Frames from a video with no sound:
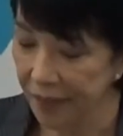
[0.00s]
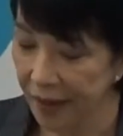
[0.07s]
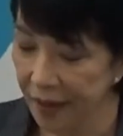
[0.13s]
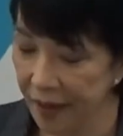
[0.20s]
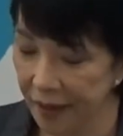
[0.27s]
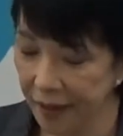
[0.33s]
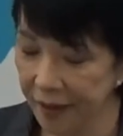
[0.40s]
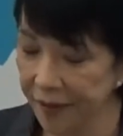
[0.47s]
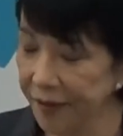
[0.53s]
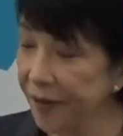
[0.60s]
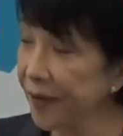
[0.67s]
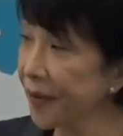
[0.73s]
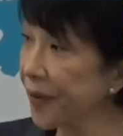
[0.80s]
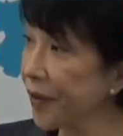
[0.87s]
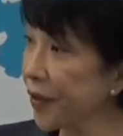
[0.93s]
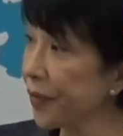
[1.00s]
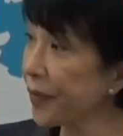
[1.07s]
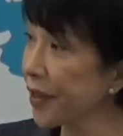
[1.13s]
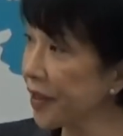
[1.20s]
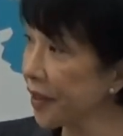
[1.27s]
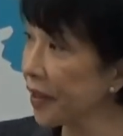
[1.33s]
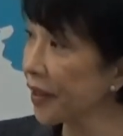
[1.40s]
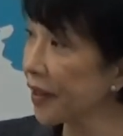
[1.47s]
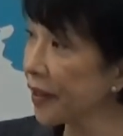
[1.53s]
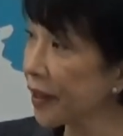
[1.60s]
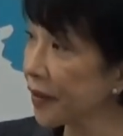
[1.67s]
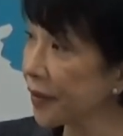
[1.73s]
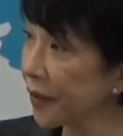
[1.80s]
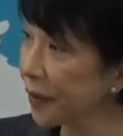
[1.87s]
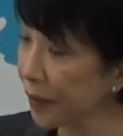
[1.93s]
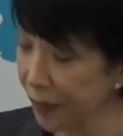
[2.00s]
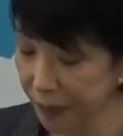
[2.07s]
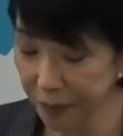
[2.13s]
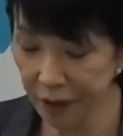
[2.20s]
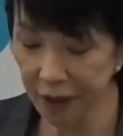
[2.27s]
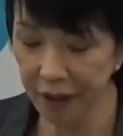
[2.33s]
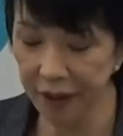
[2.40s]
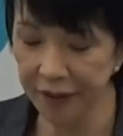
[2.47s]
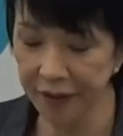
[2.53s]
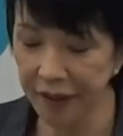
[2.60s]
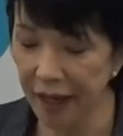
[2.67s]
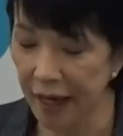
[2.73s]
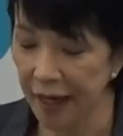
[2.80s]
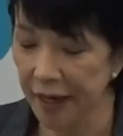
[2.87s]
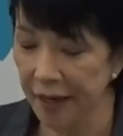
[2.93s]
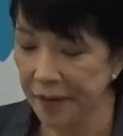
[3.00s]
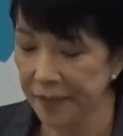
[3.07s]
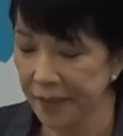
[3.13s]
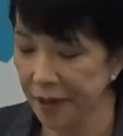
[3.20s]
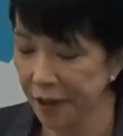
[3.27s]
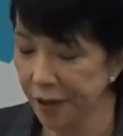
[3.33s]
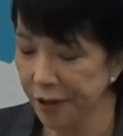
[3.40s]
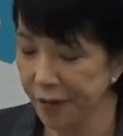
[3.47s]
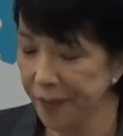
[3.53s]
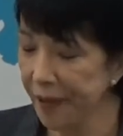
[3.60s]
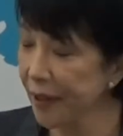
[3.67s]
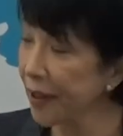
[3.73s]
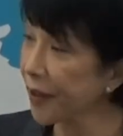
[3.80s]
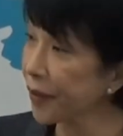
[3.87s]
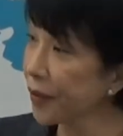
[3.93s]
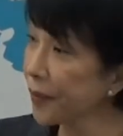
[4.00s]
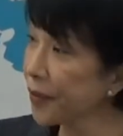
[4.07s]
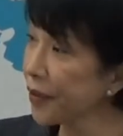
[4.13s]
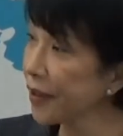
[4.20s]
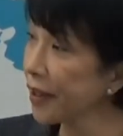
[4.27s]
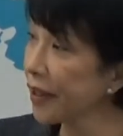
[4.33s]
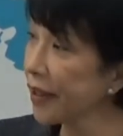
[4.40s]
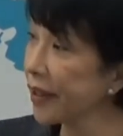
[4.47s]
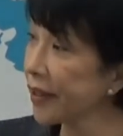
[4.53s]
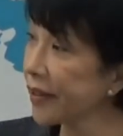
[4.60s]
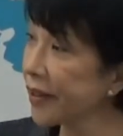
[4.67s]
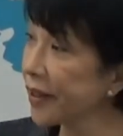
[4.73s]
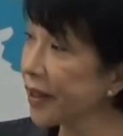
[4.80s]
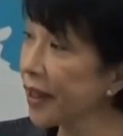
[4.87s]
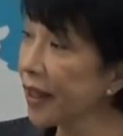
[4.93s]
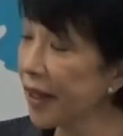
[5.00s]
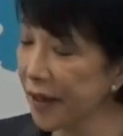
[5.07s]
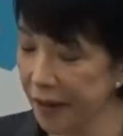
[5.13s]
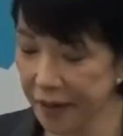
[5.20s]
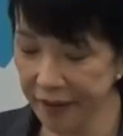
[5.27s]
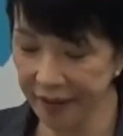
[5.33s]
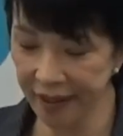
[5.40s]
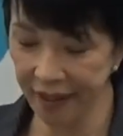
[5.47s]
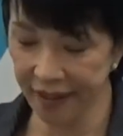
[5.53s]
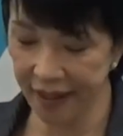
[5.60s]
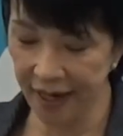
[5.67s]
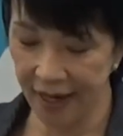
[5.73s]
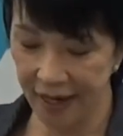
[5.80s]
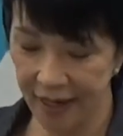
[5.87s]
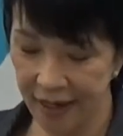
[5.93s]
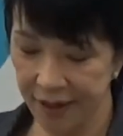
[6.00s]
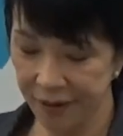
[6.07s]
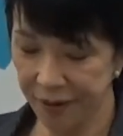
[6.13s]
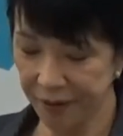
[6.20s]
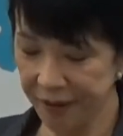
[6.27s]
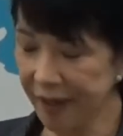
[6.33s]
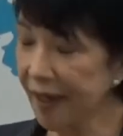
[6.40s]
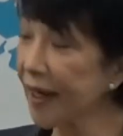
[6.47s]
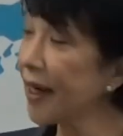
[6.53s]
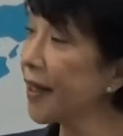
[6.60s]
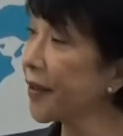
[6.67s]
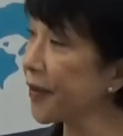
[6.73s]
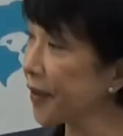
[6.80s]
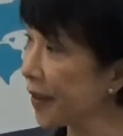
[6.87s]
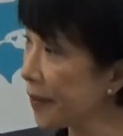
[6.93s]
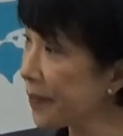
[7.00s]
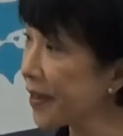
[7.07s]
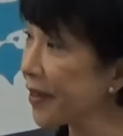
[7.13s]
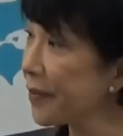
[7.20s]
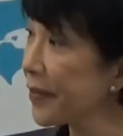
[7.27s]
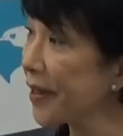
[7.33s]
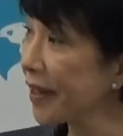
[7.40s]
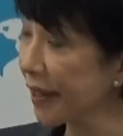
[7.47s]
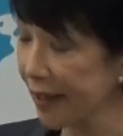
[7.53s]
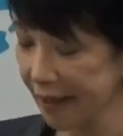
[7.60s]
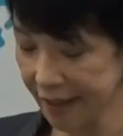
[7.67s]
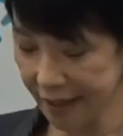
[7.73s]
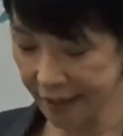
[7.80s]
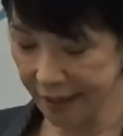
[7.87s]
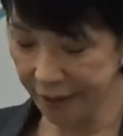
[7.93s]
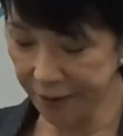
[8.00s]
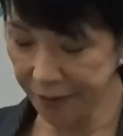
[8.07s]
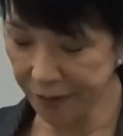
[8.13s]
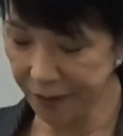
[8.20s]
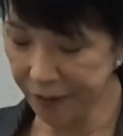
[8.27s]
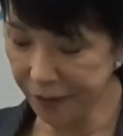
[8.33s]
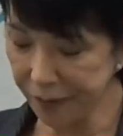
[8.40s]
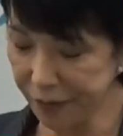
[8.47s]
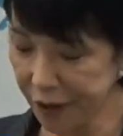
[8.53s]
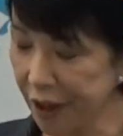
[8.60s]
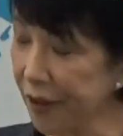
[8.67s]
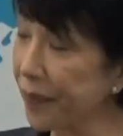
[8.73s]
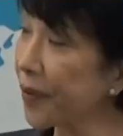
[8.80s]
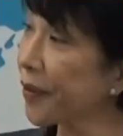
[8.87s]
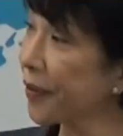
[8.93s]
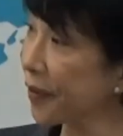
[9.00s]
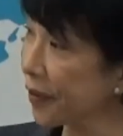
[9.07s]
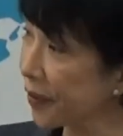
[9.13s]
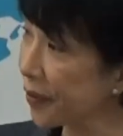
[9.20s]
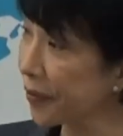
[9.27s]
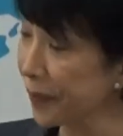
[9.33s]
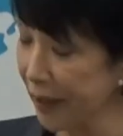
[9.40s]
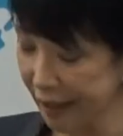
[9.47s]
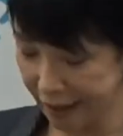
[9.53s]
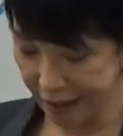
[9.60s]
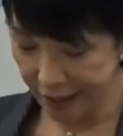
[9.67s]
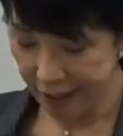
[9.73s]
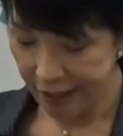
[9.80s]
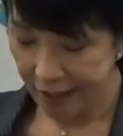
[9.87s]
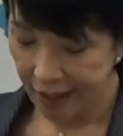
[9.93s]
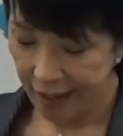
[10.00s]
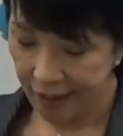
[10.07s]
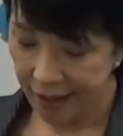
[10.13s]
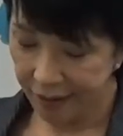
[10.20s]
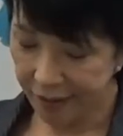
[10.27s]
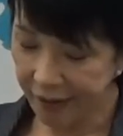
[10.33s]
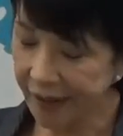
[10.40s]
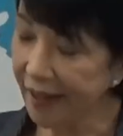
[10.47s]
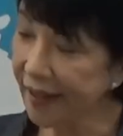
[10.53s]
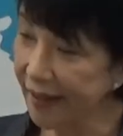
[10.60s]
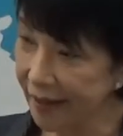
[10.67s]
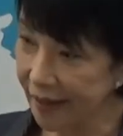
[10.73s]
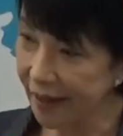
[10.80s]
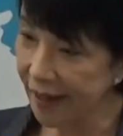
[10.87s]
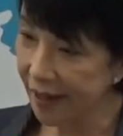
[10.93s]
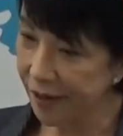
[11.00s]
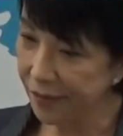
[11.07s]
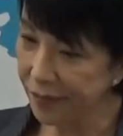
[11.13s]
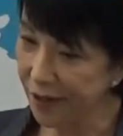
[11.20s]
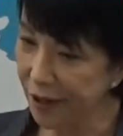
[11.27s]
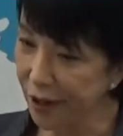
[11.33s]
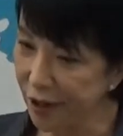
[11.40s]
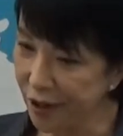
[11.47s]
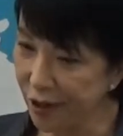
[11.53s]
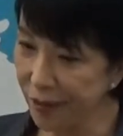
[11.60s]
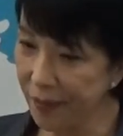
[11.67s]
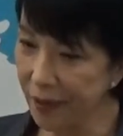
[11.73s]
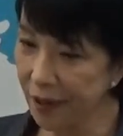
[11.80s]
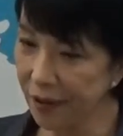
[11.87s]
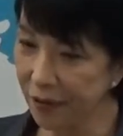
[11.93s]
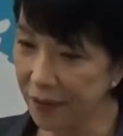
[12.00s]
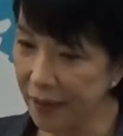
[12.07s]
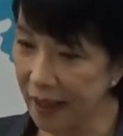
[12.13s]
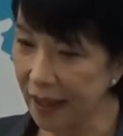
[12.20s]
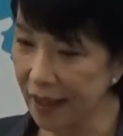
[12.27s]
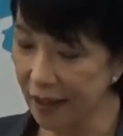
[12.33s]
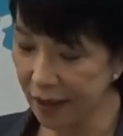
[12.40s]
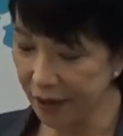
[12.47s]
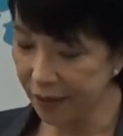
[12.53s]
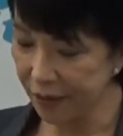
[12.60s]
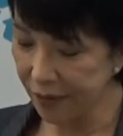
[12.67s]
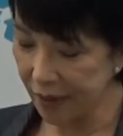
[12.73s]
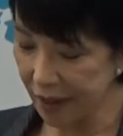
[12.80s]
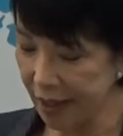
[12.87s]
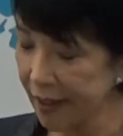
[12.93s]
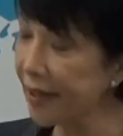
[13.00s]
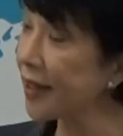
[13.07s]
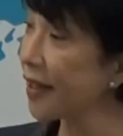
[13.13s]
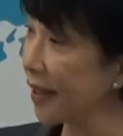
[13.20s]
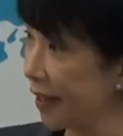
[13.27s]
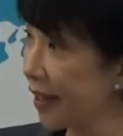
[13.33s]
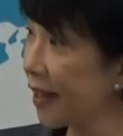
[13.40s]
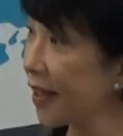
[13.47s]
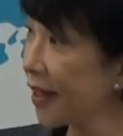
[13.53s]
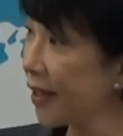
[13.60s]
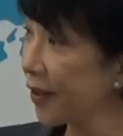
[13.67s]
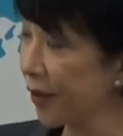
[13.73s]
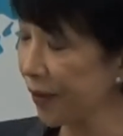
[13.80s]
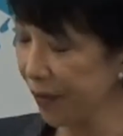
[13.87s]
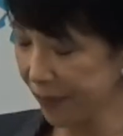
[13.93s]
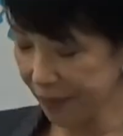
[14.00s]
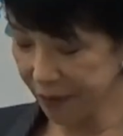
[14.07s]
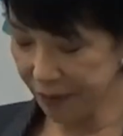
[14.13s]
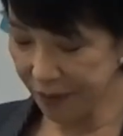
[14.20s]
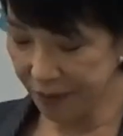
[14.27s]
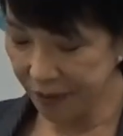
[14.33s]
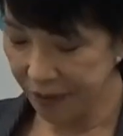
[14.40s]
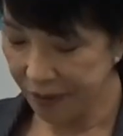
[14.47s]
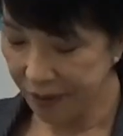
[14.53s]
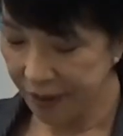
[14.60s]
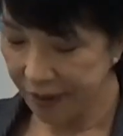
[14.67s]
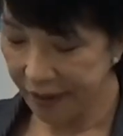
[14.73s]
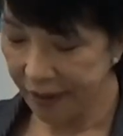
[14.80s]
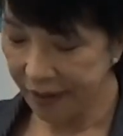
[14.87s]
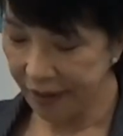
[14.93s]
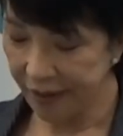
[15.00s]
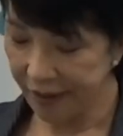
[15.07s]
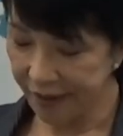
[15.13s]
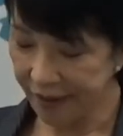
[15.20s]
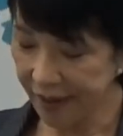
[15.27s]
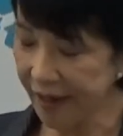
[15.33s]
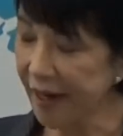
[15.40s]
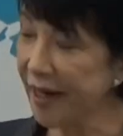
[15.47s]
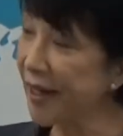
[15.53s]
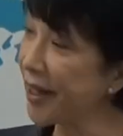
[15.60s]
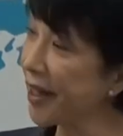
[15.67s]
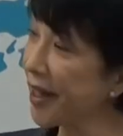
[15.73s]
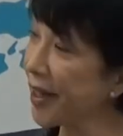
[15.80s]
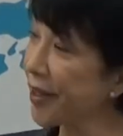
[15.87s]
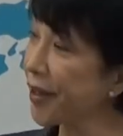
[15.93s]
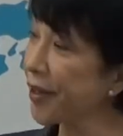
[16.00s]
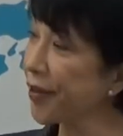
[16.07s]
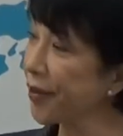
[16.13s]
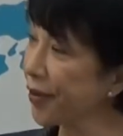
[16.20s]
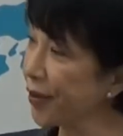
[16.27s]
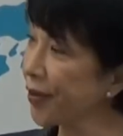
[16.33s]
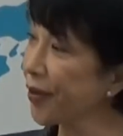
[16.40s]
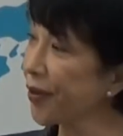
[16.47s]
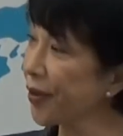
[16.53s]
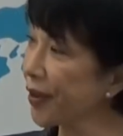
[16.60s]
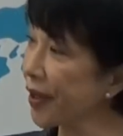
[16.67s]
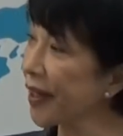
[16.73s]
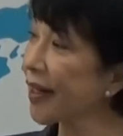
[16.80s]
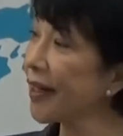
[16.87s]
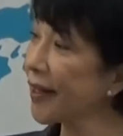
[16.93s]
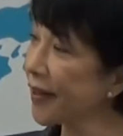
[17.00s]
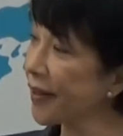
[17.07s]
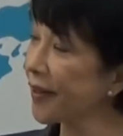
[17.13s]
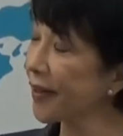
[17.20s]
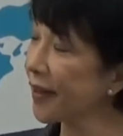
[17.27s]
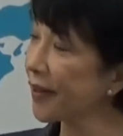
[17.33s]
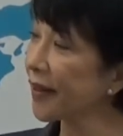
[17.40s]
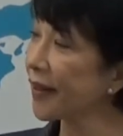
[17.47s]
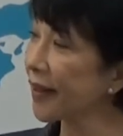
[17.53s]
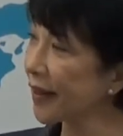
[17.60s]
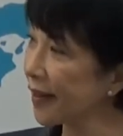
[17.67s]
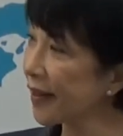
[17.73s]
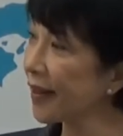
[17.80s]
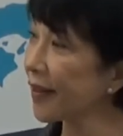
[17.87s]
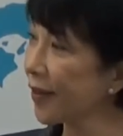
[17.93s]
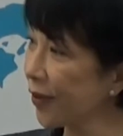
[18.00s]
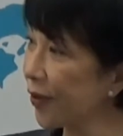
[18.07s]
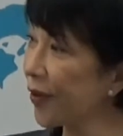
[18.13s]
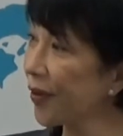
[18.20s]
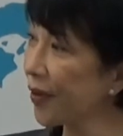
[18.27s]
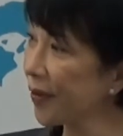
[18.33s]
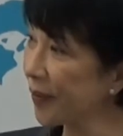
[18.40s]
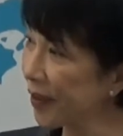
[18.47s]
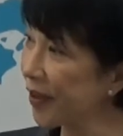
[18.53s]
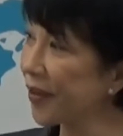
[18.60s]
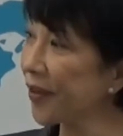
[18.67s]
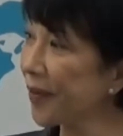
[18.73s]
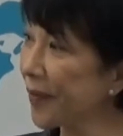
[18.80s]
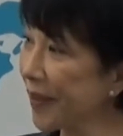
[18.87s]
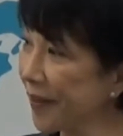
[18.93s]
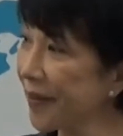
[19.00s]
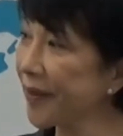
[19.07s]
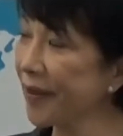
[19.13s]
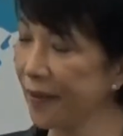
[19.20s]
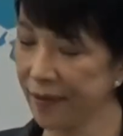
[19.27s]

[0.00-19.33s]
えー、決意を示していただくとともにですね、まあ、日米が共に力を合わせての世界のさまざまな課題に取り組む希望の同盟にあの至った、まあ、日米の和解の価値というものをえー、世界に発信する機会にしていただきたいと思っております。